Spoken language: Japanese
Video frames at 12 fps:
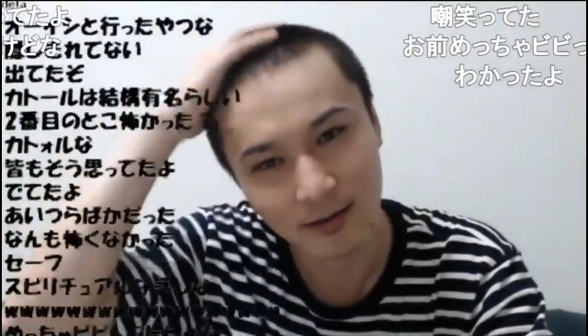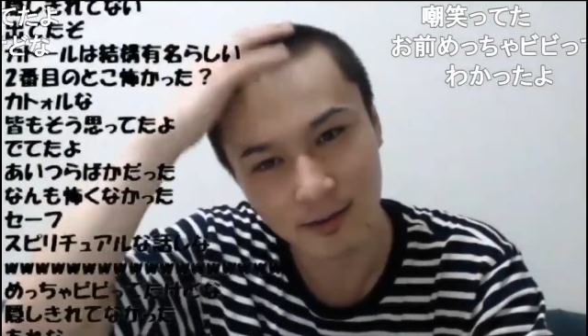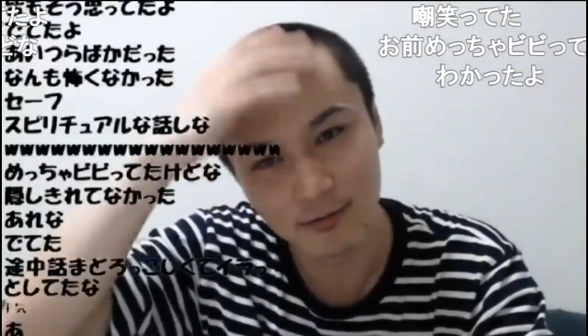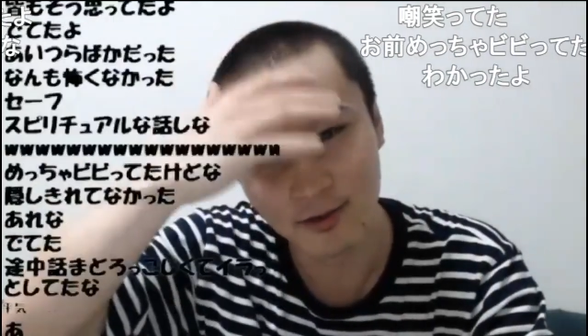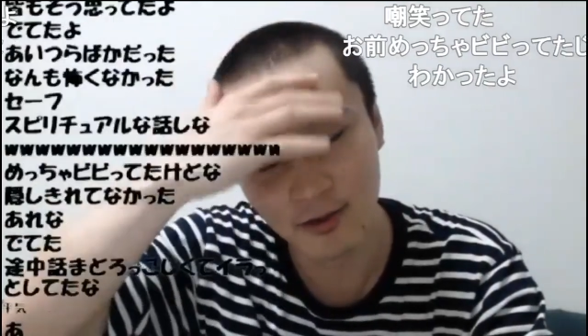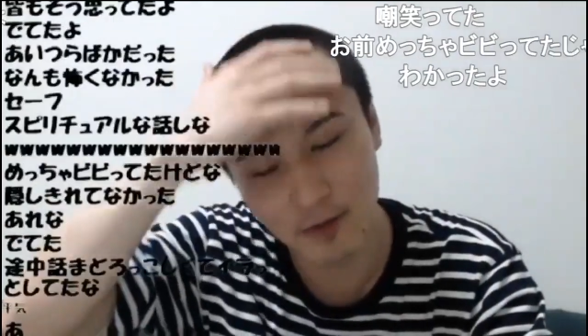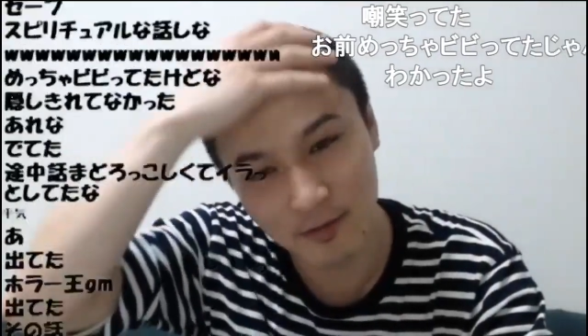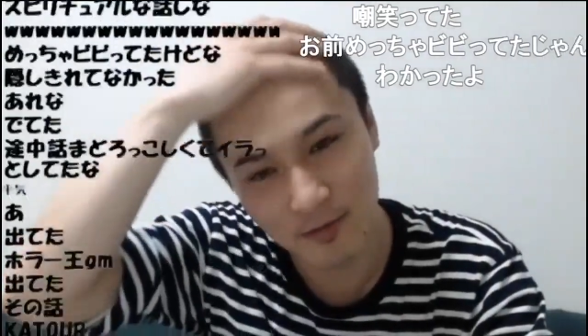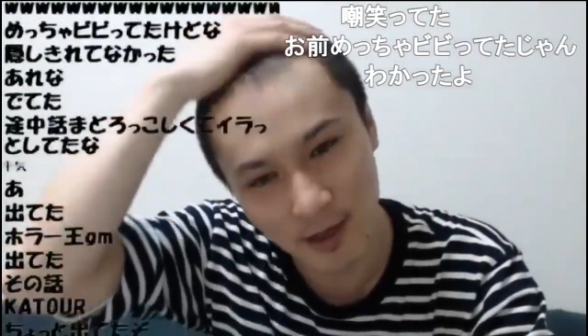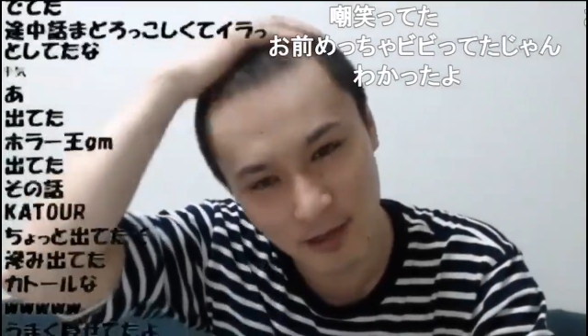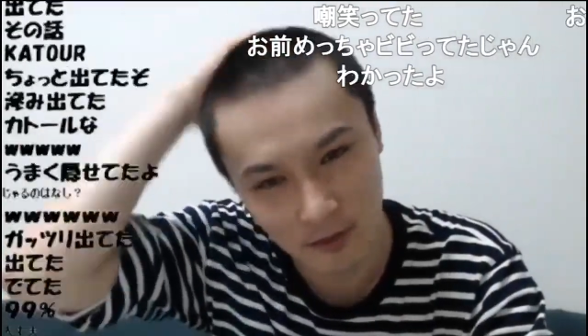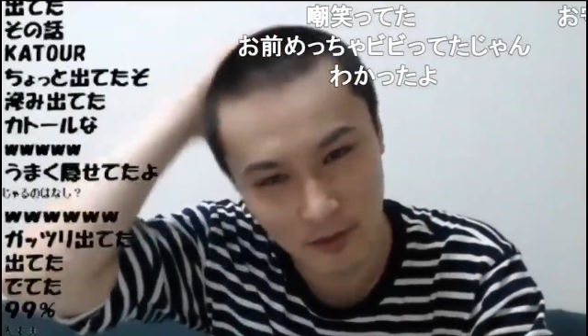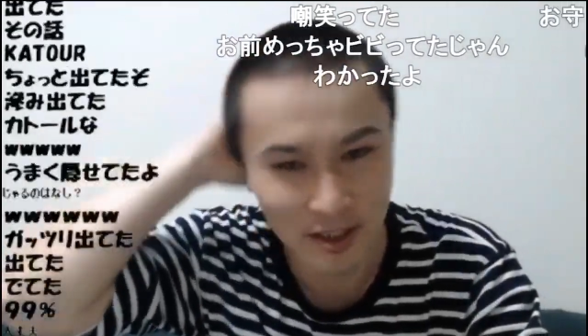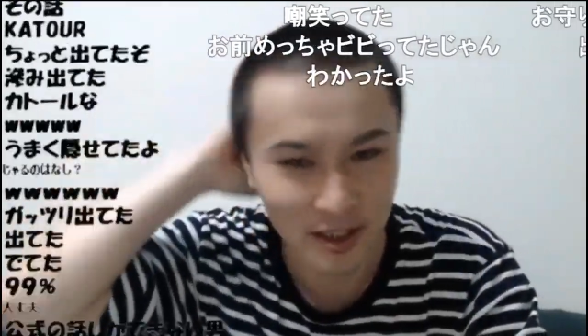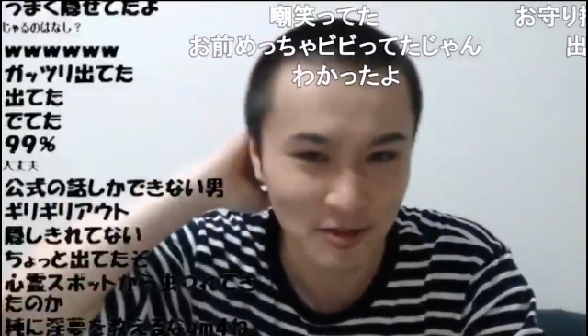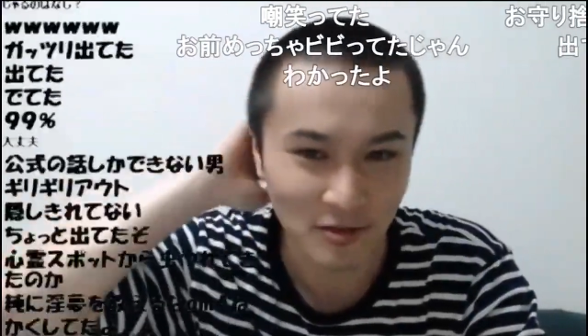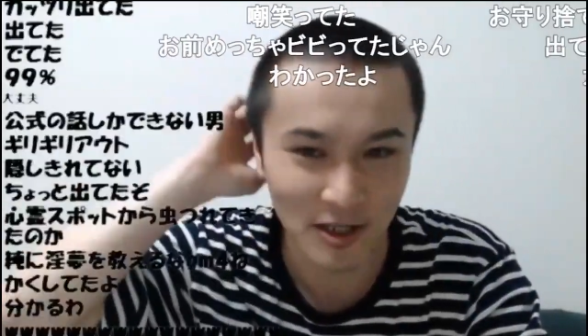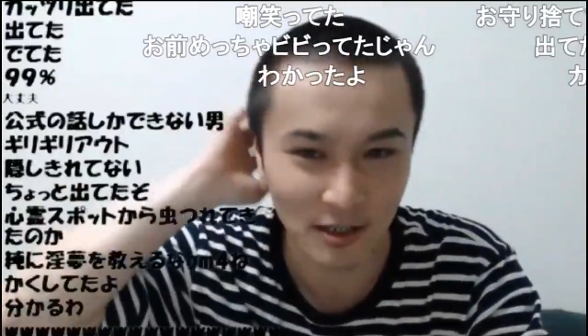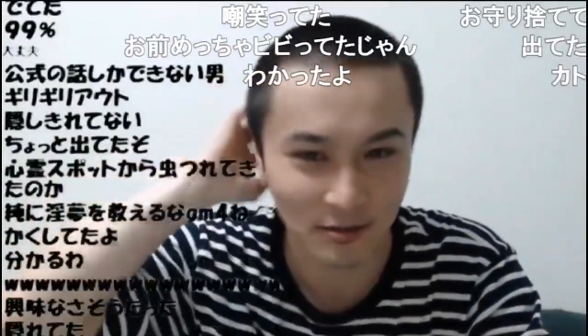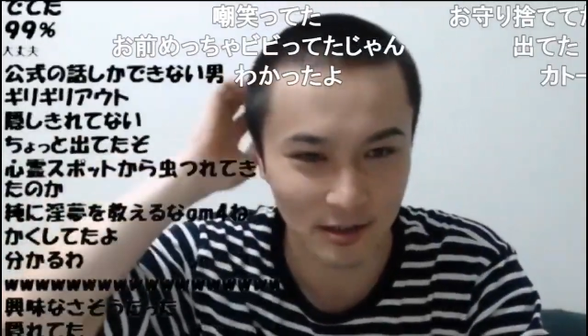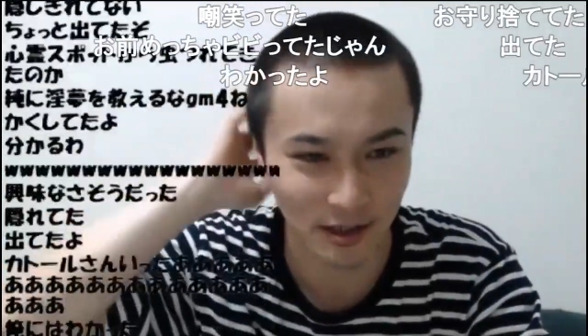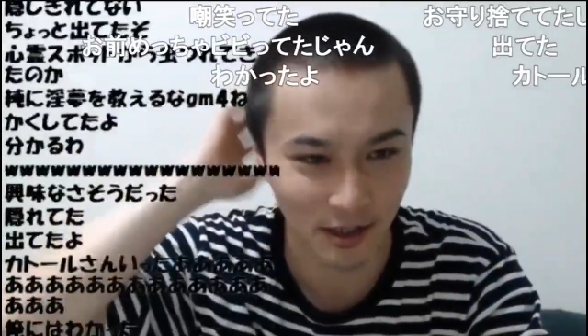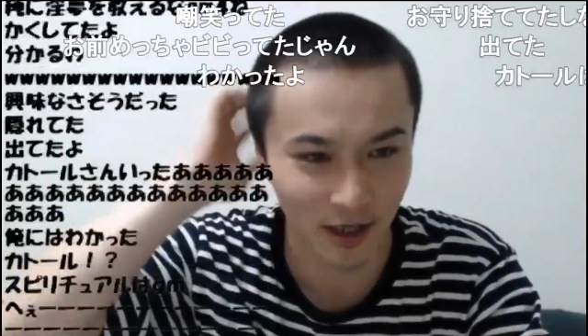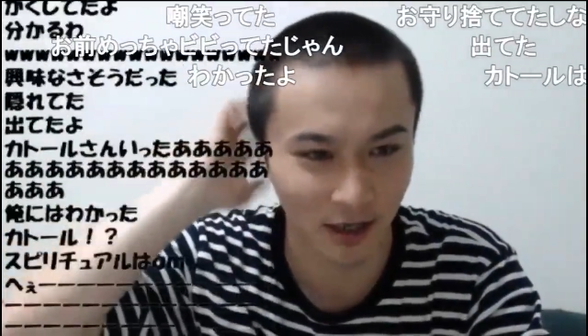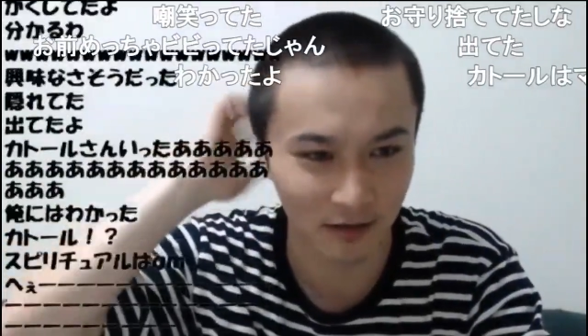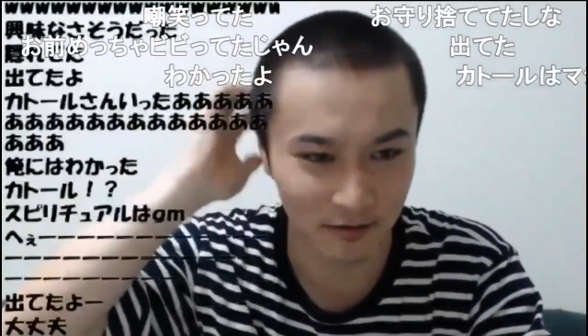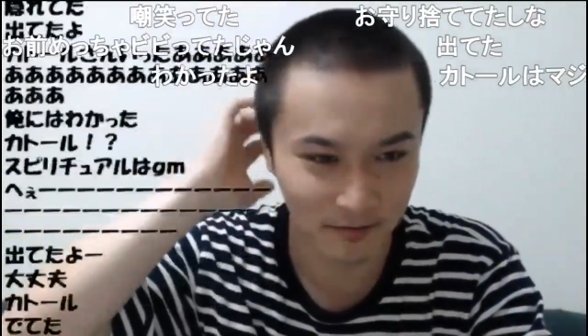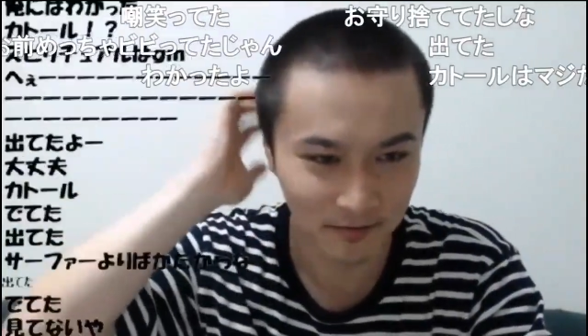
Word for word: 自分の目で見えるもの信用できなくてさ